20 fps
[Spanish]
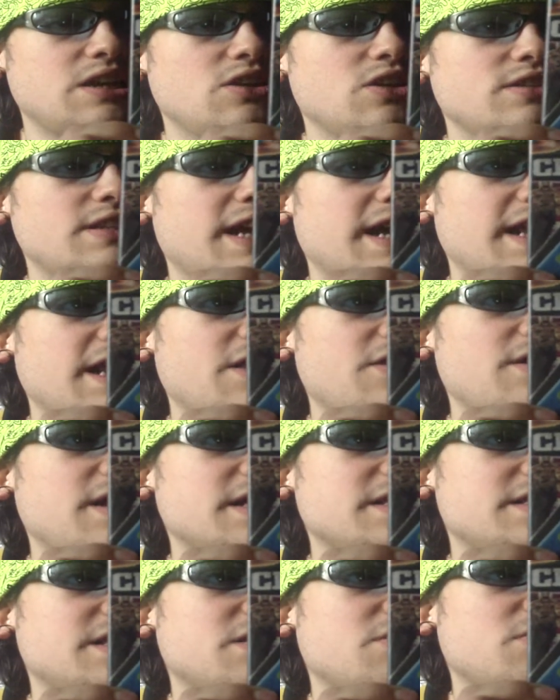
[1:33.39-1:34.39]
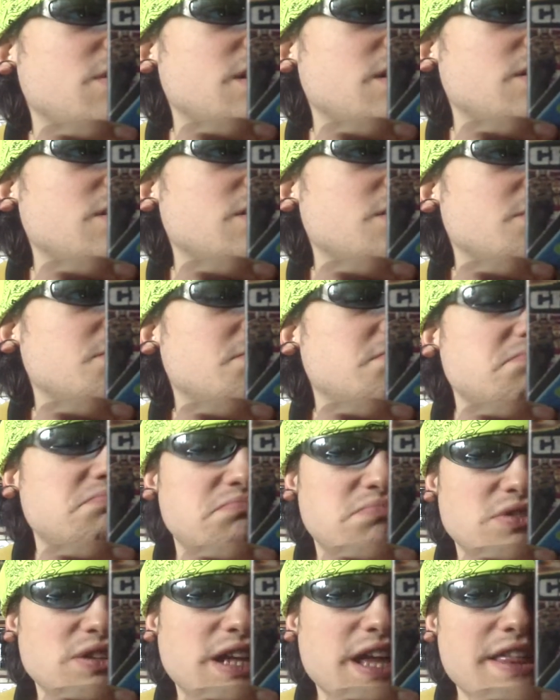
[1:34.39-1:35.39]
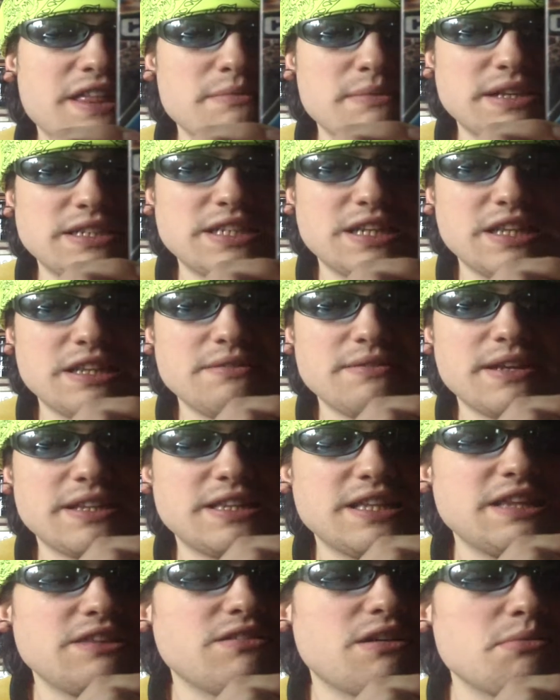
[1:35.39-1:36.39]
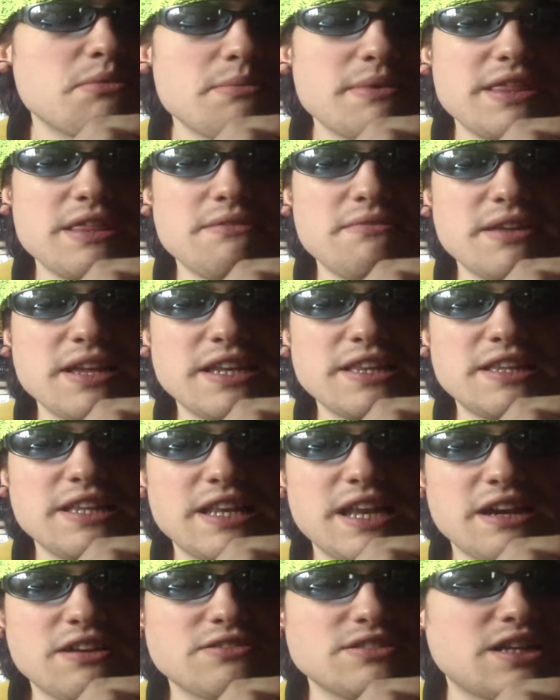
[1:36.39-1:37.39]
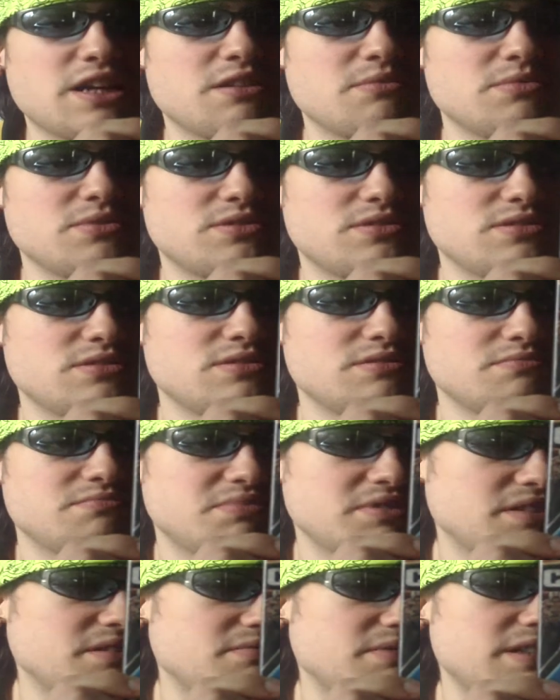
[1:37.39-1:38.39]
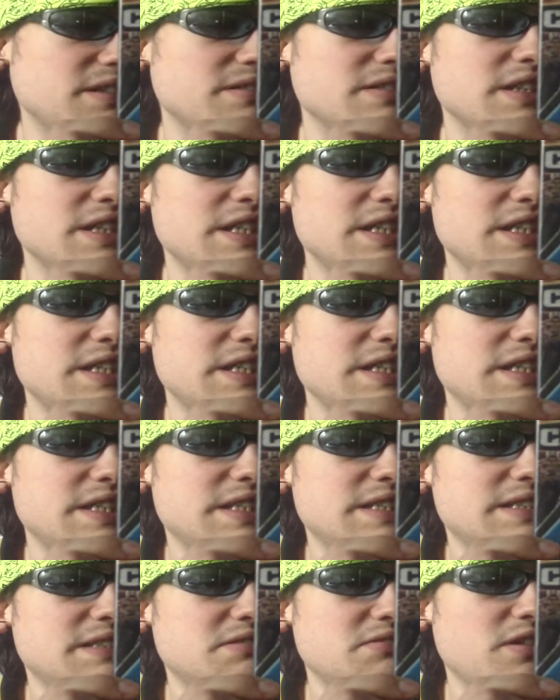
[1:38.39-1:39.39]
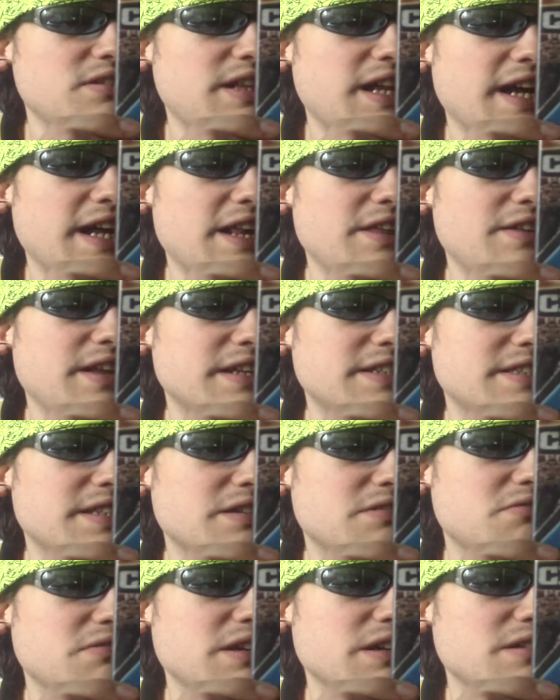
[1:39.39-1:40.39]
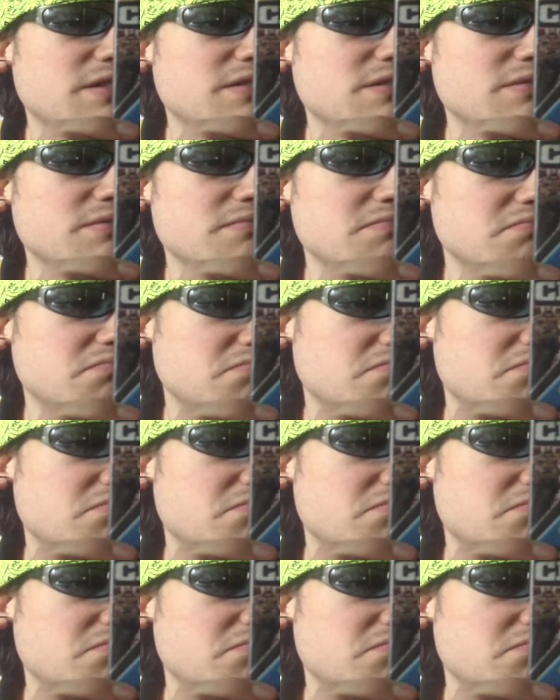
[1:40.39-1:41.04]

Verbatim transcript: Nota que le doy a este juego, porque además es divertido, a mí me divierte, las cosas como son, pero bueno. Nota que le doy a este juego,